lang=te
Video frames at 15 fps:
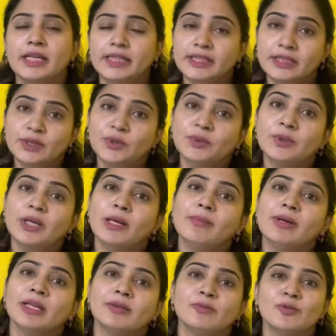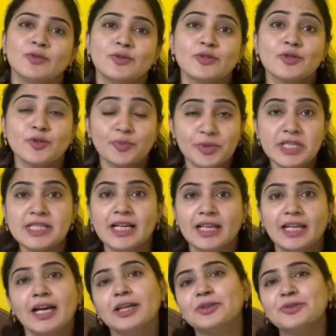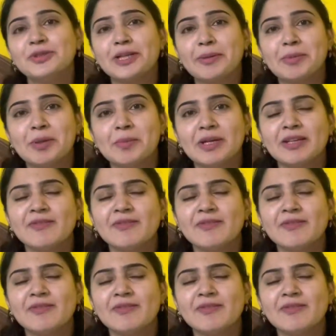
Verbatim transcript: ఇది కూడా మనము చూపించాలా అనుకుంటాం అనమాట